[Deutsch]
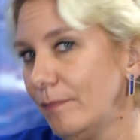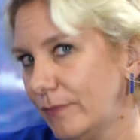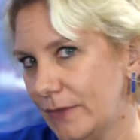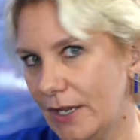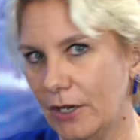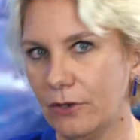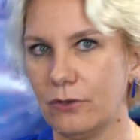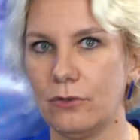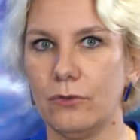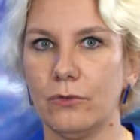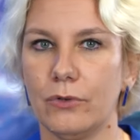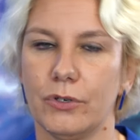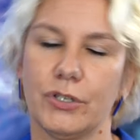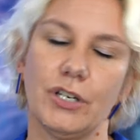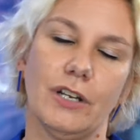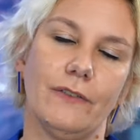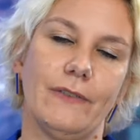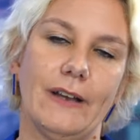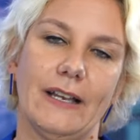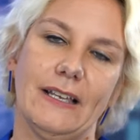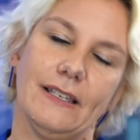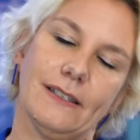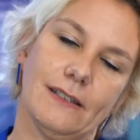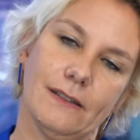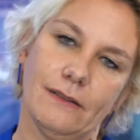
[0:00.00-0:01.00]
Ja, und
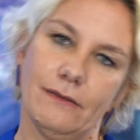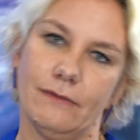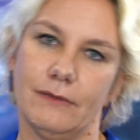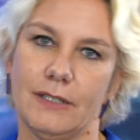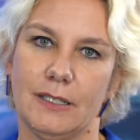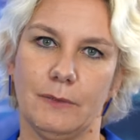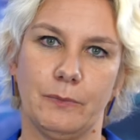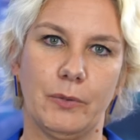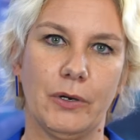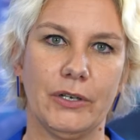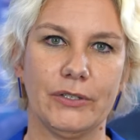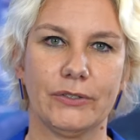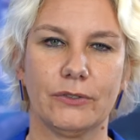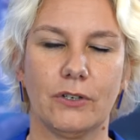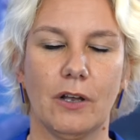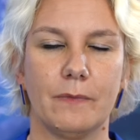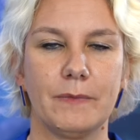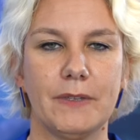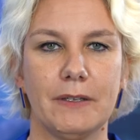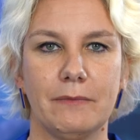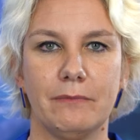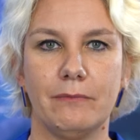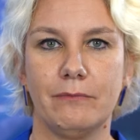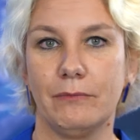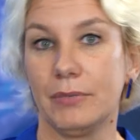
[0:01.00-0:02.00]
logischerweise Weise, die Post
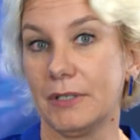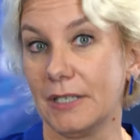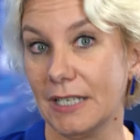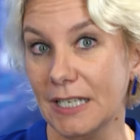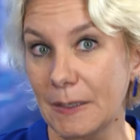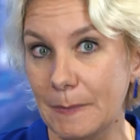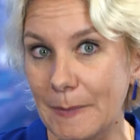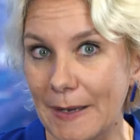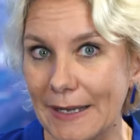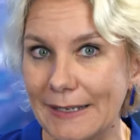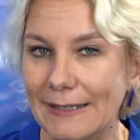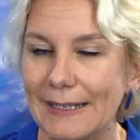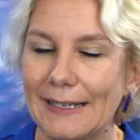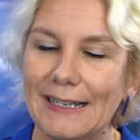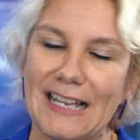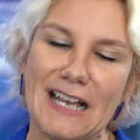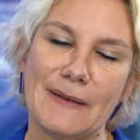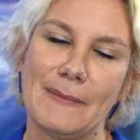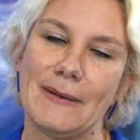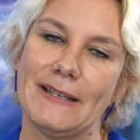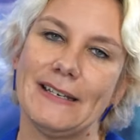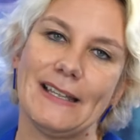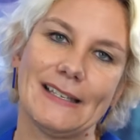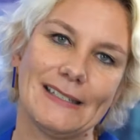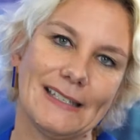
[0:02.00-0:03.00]
kommt im Betrieb an, da kann
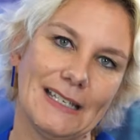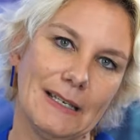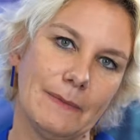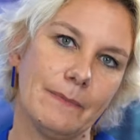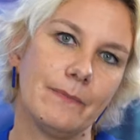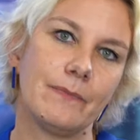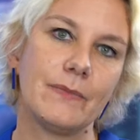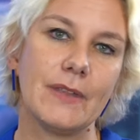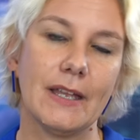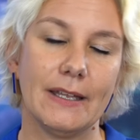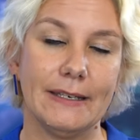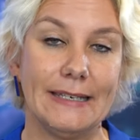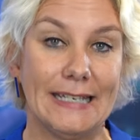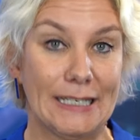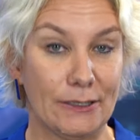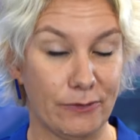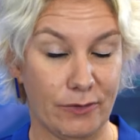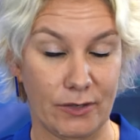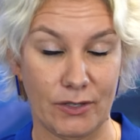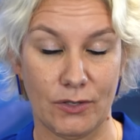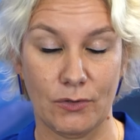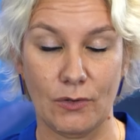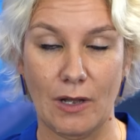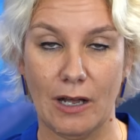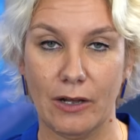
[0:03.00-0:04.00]
man das eben nicht
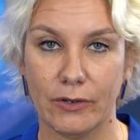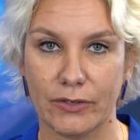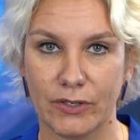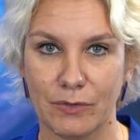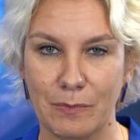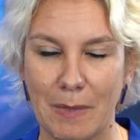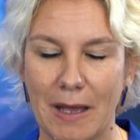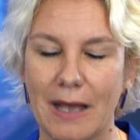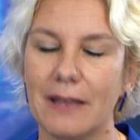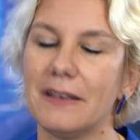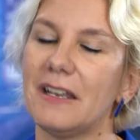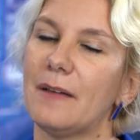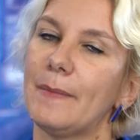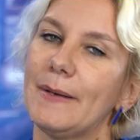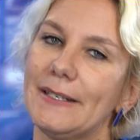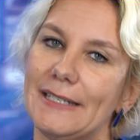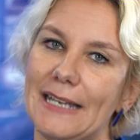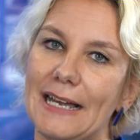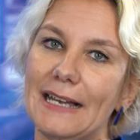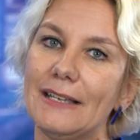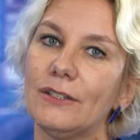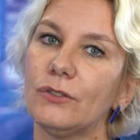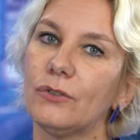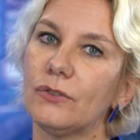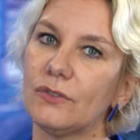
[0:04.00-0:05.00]
von zu Hause machen. Aber
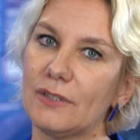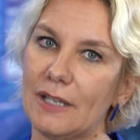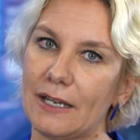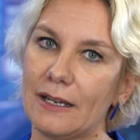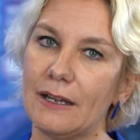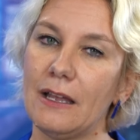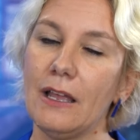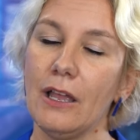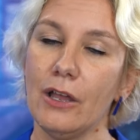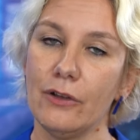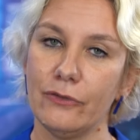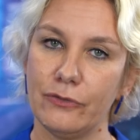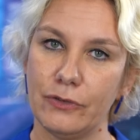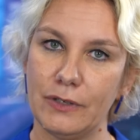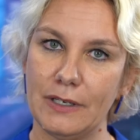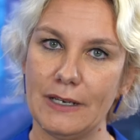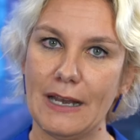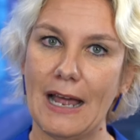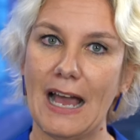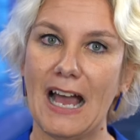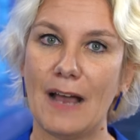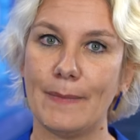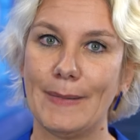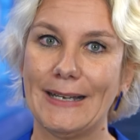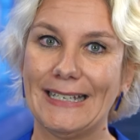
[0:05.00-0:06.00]
da ist sozusagen für
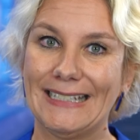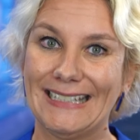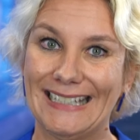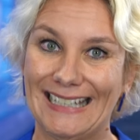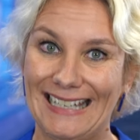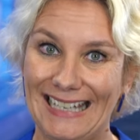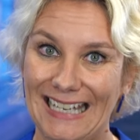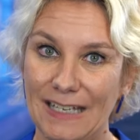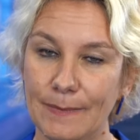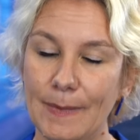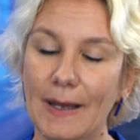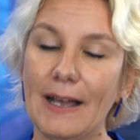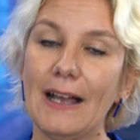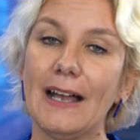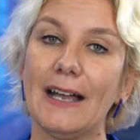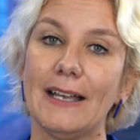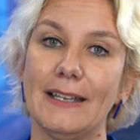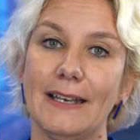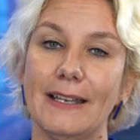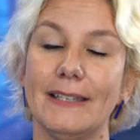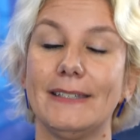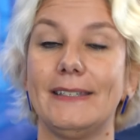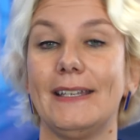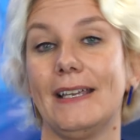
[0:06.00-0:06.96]
den Arbeitgeber eine